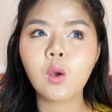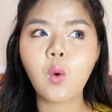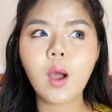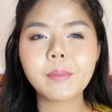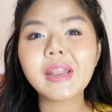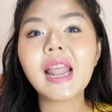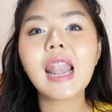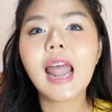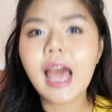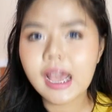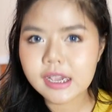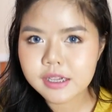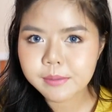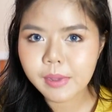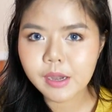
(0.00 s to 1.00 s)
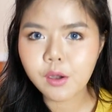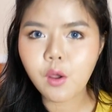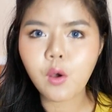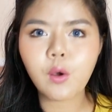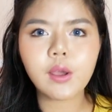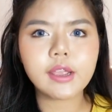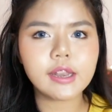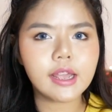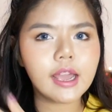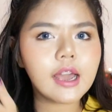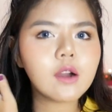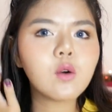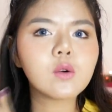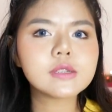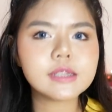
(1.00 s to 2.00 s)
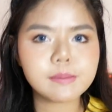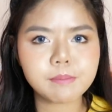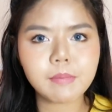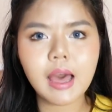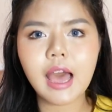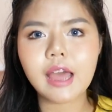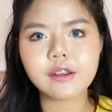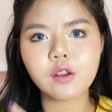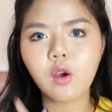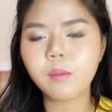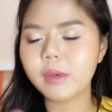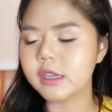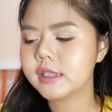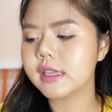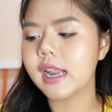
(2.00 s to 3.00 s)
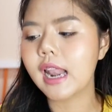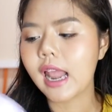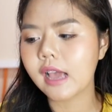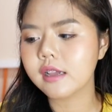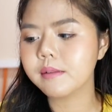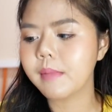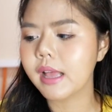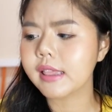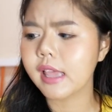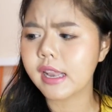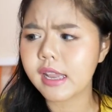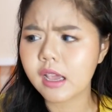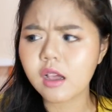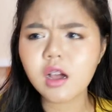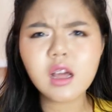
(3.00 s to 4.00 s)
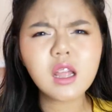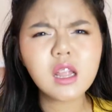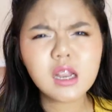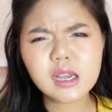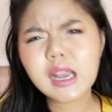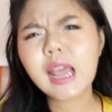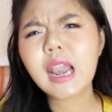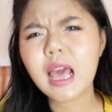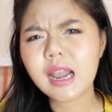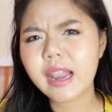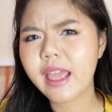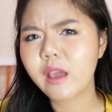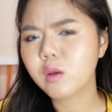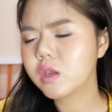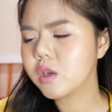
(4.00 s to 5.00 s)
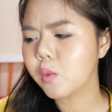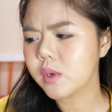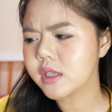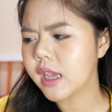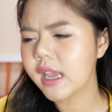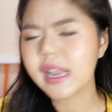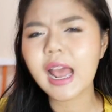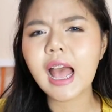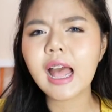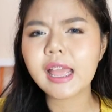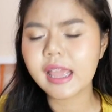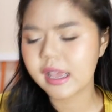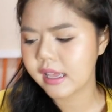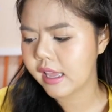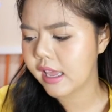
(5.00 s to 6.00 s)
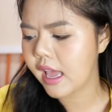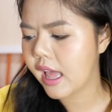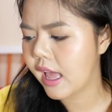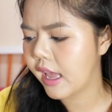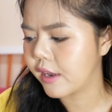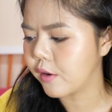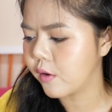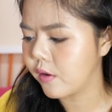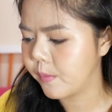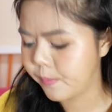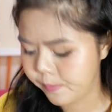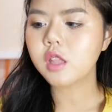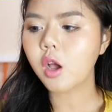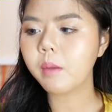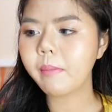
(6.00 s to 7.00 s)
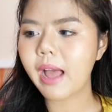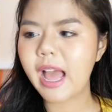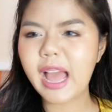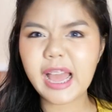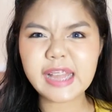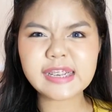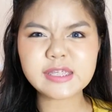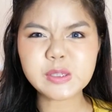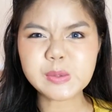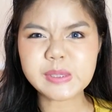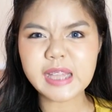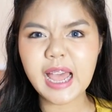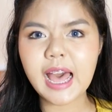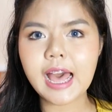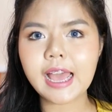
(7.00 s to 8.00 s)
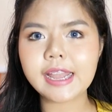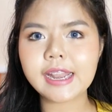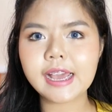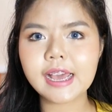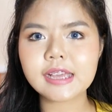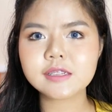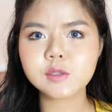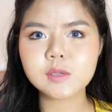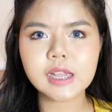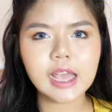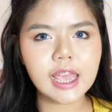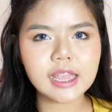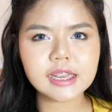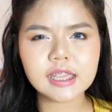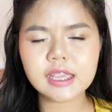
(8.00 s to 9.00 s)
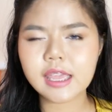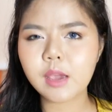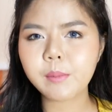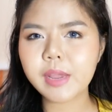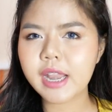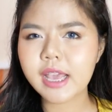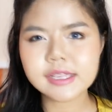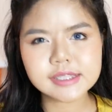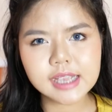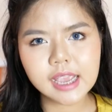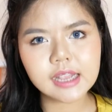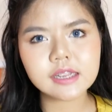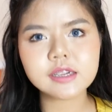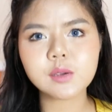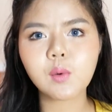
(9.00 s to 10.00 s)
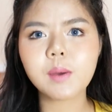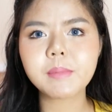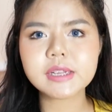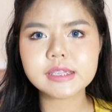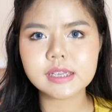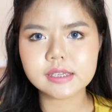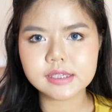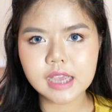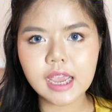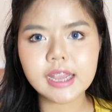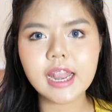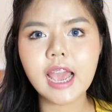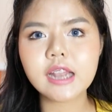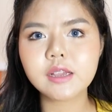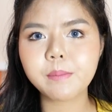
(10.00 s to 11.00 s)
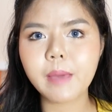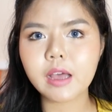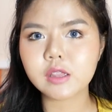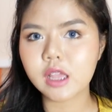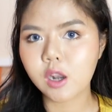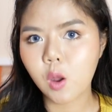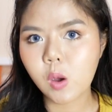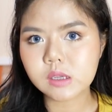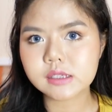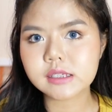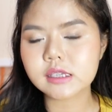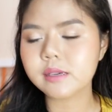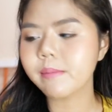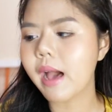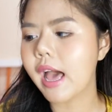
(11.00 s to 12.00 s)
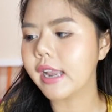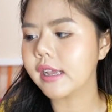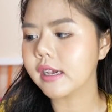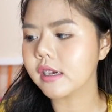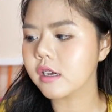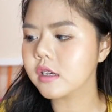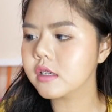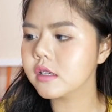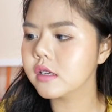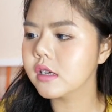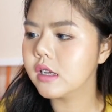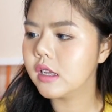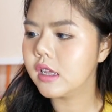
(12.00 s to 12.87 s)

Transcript: ความน่ารักขึ้นมาหน่อยนะคะ60บาทเนาะ มันก็จะน่ารักขึ้นมา แต่อันนี้ก็น่ารักแล้วถือว่าใช้ได้อะง่าย ๆ เนาะ ต่อมาอันสุดท้ายนะคะสุดท้ายนี้แก้ไม่แน่ใจเลยว่ามันจะใช้ได้หรือเปล่า แต่ลองซื้อมานะคะ ก็คือ